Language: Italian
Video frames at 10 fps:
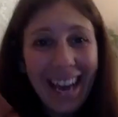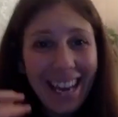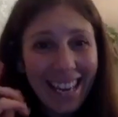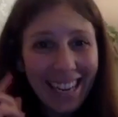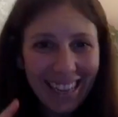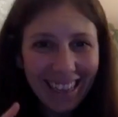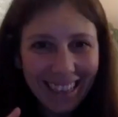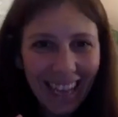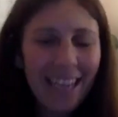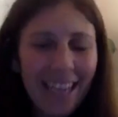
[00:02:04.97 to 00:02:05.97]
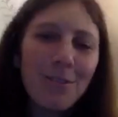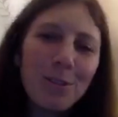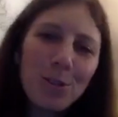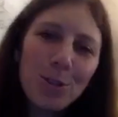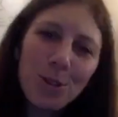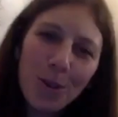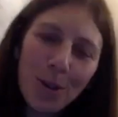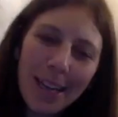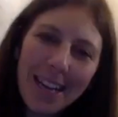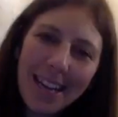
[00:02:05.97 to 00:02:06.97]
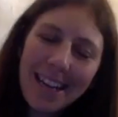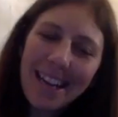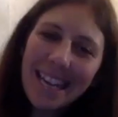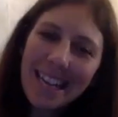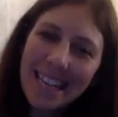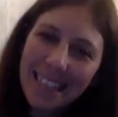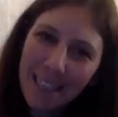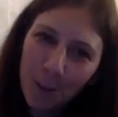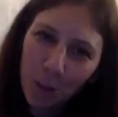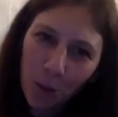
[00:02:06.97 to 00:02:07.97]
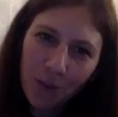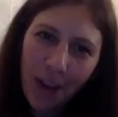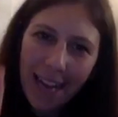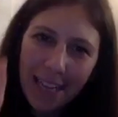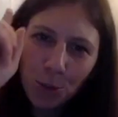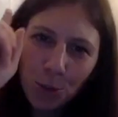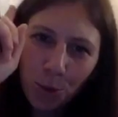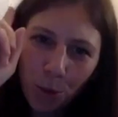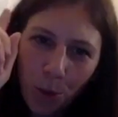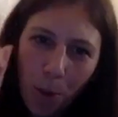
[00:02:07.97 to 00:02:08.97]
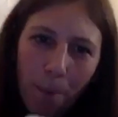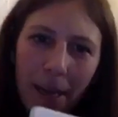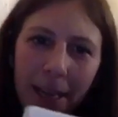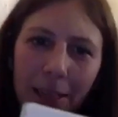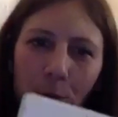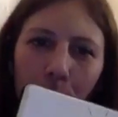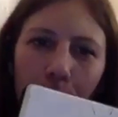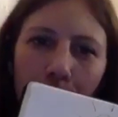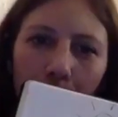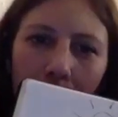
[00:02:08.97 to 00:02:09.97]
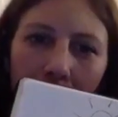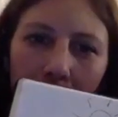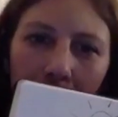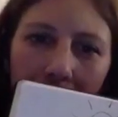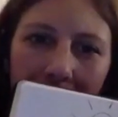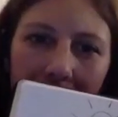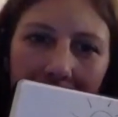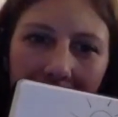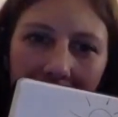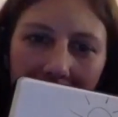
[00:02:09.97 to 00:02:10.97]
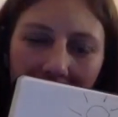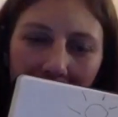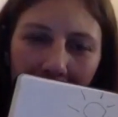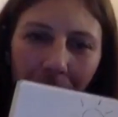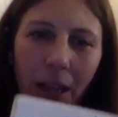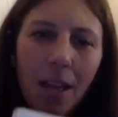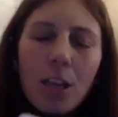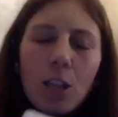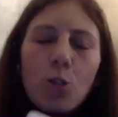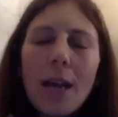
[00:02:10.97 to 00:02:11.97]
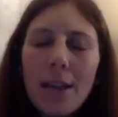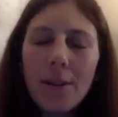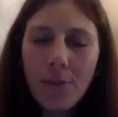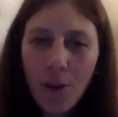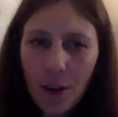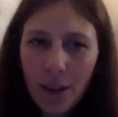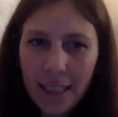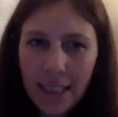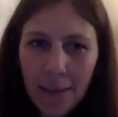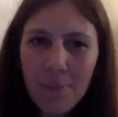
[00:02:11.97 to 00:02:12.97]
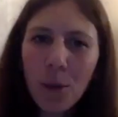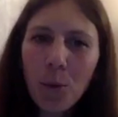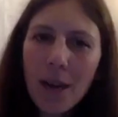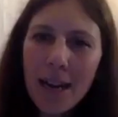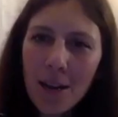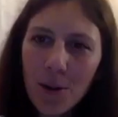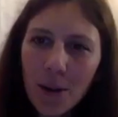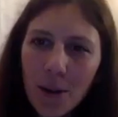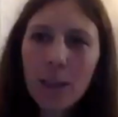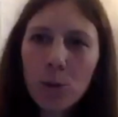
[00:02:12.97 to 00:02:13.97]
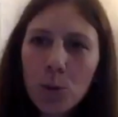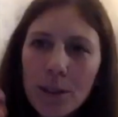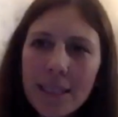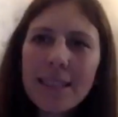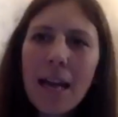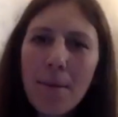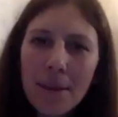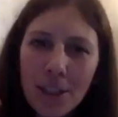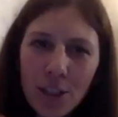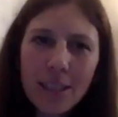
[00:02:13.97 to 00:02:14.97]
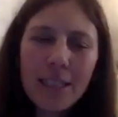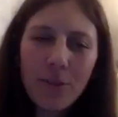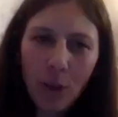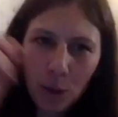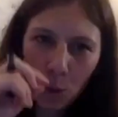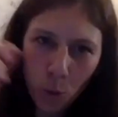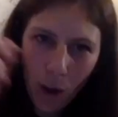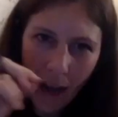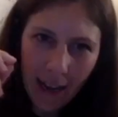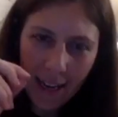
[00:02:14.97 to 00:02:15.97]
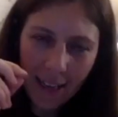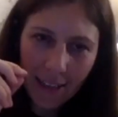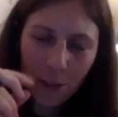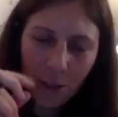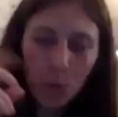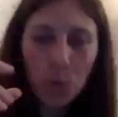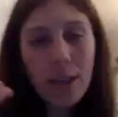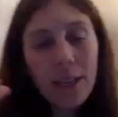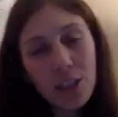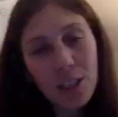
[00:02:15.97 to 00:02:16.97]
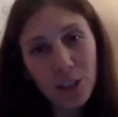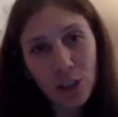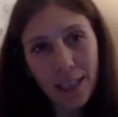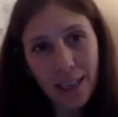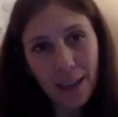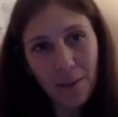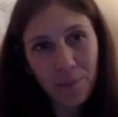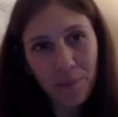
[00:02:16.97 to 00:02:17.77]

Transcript: In realtà l'evoluzione gli ha detto vai su perché su ci sono le foglie tenere, cioè le foglie che per quello che è il tuo sistema digestivo attuale tu riesci a digerire.